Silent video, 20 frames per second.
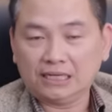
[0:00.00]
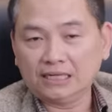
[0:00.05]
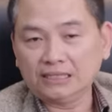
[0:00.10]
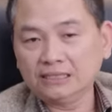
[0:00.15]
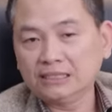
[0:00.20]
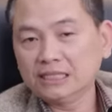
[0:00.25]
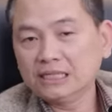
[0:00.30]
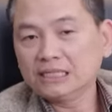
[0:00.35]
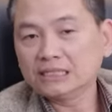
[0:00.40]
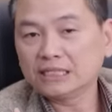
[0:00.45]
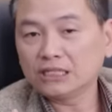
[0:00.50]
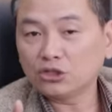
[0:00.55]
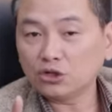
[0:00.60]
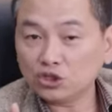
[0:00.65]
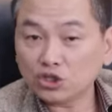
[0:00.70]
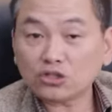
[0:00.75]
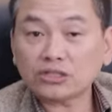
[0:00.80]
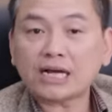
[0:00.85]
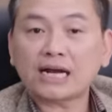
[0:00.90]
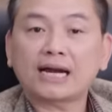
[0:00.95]
đấy thì
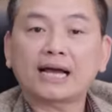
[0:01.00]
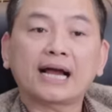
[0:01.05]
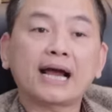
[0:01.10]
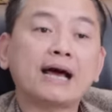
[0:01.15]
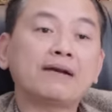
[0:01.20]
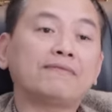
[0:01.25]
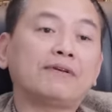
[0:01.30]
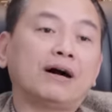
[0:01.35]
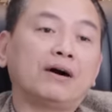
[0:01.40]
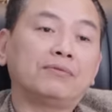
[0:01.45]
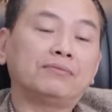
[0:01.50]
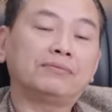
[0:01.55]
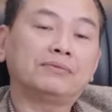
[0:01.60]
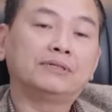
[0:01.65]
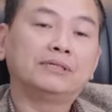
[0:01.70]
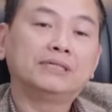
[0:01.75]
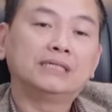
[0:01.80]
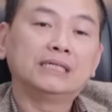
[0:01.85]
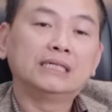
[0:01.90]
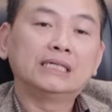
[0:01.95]
tôi cho rằng là khát vọng
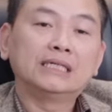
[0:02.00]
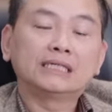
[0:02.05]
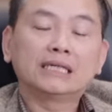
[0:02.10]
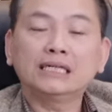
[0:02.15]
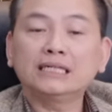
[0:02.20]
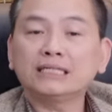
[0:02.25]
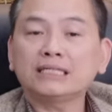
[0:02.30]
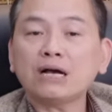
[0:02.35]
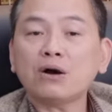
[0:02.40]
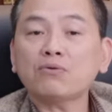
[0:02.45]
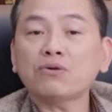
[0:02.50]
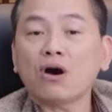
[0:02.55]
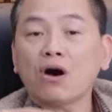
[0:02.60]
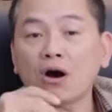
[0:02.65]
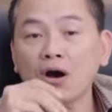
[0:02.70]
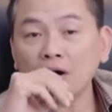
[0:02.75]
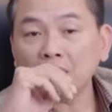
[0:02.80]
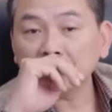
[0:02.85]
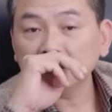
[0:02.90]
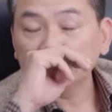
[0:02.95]
thế thì sau
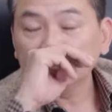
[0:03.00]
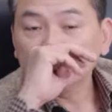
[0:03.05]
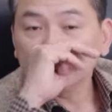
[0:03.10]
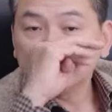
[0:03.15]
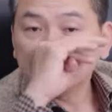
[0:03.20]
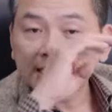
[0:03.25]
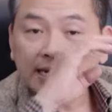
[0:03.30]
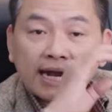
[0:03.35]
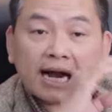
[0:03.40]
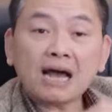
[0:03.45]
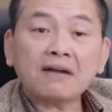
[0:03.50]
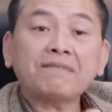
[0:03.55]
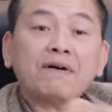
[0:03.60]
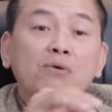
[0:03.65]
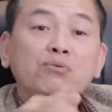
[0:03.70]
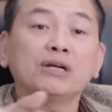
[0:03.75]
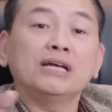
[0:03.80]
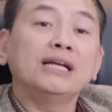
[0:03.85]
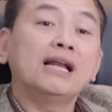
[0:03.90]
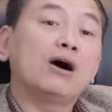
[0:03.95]
đó là khát
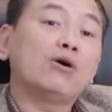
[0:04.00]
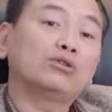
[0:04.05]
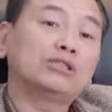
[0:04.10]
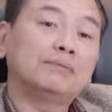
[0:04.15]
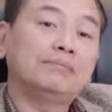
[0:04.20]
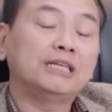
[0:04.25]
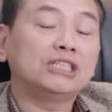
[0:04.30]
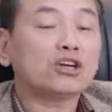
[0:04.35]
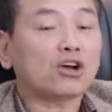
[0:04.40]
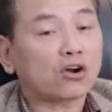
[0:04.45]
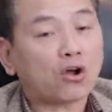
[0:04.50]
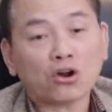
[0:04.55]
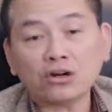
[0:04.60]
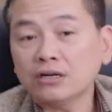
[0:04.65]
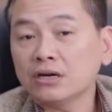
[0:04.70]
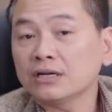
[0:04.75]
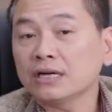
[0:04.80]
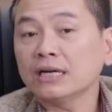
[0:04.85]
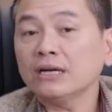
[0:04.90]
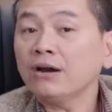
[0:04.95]
vọng đến đâu thì mình chọn
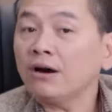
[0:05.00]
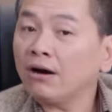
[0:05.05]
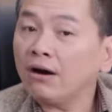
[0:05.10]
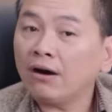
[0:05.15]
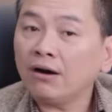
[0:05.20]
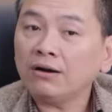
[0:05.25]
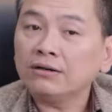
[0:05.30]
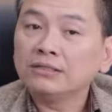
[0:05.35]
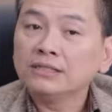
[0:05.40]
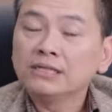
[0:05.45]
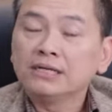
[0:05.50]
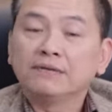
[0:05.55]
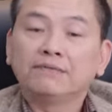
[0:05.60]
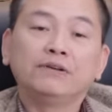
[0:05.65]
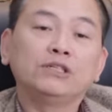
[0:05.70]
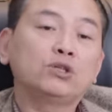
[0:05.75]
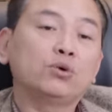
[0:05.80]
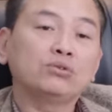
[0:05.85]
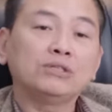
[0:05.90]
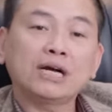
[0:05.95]
con đường đến đó
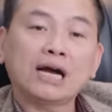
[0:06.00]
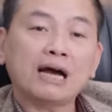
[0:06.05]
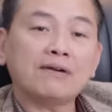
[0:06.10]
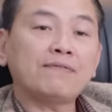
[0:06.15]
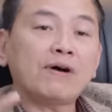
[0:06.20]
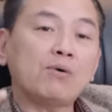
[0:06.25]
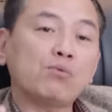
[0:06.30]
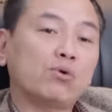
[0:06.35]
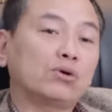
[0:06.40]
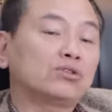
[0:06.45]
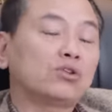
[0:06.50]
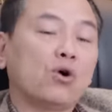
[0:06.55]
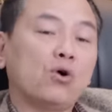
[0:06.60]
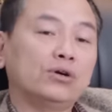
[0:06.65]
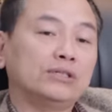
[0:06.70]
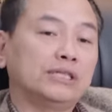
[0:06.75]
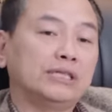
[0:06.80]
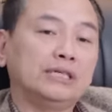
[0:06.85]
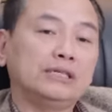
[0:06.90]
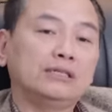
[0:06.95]
ví dụ như khát vọng của
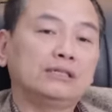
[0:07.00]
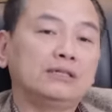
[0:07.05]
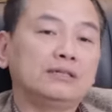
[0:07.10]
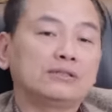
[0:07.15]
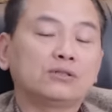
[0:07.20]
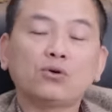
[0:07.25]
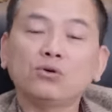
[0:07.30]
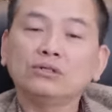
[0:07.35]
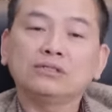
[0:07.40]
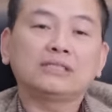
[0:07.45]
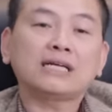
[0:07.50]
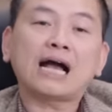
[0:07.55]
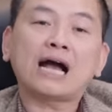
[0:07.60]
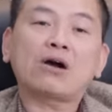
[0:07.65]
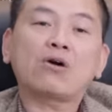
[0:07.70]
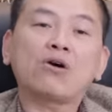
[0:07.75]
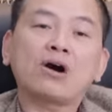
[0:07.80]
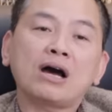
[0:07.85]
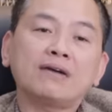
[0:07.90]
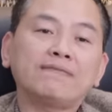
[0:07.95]
tôi thì tôi cũng
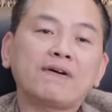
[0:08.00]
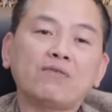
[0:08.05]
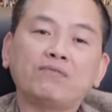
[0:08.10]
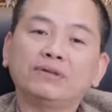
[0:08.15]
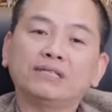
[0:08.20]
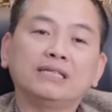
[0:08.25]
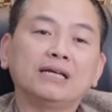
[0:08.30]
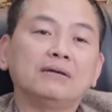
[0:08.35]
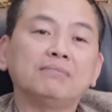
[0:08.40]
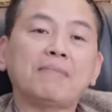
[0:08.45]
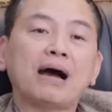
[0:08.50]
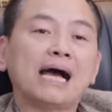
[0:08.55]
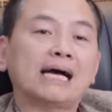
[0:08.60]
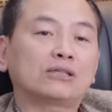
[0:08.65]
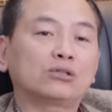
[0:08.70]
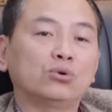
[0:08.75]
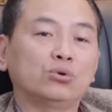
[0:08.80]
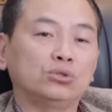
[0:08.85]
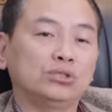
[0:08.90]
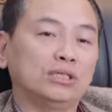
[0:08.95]
chả có khát vọng về tiền
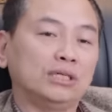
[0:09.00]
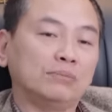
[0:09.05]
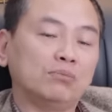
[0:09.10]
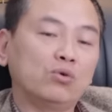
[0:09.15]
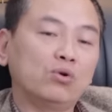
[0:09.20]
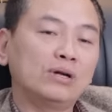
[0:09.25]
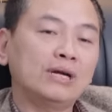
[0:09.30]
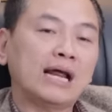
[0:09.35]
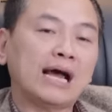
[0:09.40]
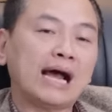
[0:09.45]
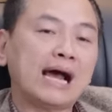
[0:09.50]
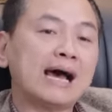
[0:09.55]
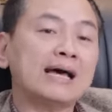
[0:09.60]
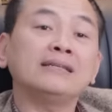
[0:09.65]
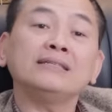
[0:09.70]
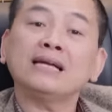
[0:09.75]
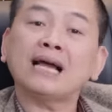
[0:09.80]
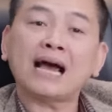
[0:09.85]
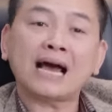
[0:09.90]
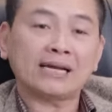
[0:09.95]
bạc tôi chỉ muốn là
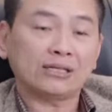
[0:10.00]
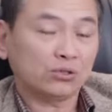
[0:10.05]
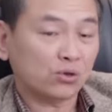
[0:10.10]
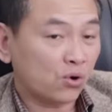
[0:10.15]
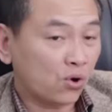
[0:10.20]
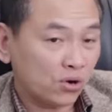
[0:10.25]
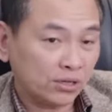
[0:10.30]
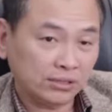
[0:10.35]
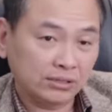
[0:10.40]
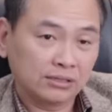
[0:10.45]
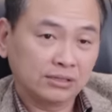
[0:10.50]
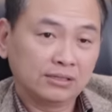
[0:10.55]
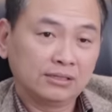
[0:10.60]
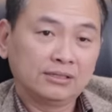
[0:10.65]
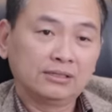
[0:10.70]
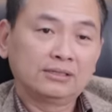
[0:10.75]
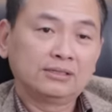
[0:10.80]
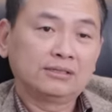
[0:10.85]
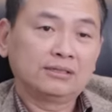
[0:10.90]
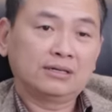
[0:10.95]
an nhàn thôi
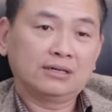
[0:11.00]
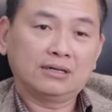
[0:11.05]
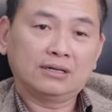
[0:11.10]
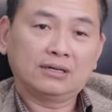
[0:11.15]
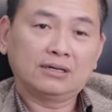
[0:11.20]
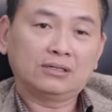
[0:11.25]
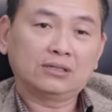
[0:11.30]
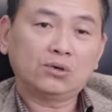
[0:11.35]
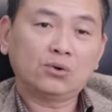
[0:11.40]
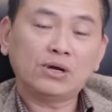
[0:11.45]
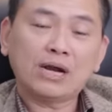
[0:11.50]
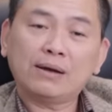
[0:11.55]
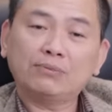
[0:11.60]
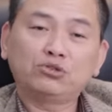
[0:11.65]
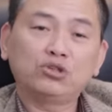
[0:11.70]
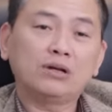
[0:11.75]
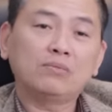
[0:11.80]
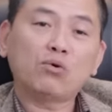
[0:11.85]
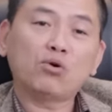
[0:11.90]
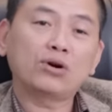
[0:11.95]
à, tôi
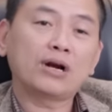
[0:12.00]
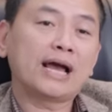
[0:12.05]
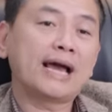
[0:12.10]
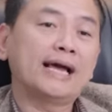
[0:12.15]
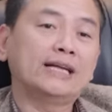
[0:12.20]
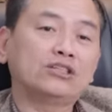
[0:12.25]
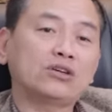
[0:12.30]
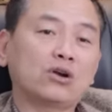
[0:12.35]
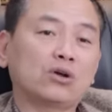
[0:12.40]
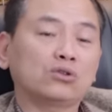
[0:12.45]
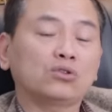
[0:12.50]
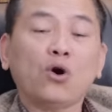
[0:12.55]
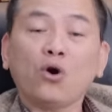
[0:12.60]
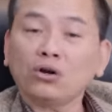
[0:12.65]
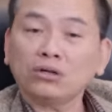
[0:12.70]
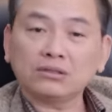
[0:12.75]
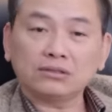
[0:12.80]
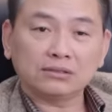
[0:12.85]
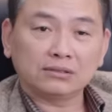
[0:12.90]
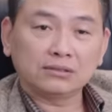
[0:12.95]
làm chuyên môn nghề cho nó
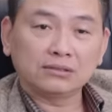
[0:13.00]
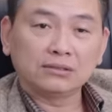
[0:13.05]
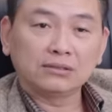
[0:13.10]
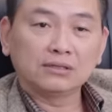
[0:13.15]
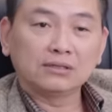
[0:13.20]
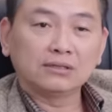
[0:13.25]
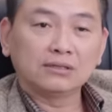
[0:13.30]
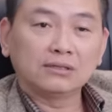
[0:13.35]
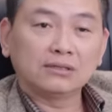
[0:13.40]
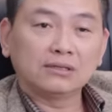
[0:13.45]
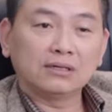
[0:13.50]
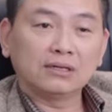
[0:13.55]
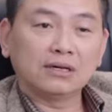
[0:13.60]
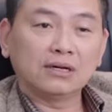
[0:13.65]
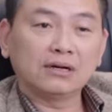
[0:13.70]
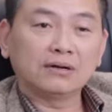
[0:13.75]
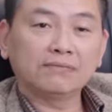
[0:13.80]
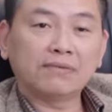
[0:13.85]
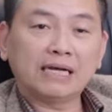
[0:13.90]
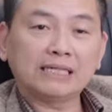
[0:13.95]
tốt
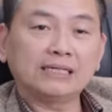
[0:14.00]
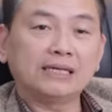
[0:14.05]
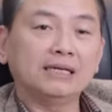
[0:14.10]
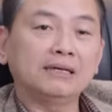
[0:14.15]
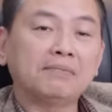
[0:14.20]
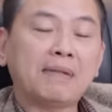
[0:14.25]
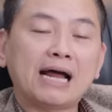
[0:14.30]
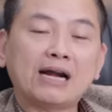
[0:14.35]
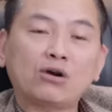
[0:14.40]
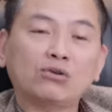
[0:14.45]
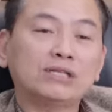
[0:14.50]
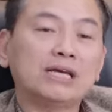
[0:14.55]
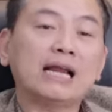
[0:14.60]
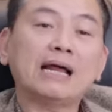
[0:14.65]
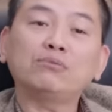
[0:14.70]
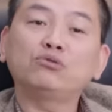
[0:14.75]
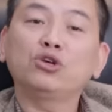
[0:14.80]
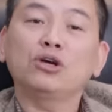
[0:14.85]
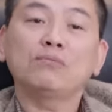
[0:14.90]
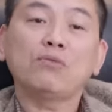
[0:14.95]
à, vậy thì bạn có
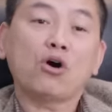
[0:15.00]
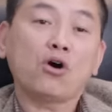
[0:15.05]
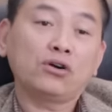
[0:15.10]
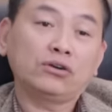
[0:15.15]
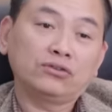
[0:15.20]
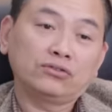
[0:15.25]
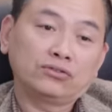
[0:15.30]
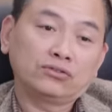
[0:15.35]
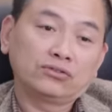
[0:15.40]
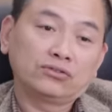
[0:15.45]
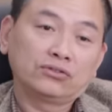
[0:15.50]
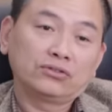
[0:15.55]
thể làm chuyên môn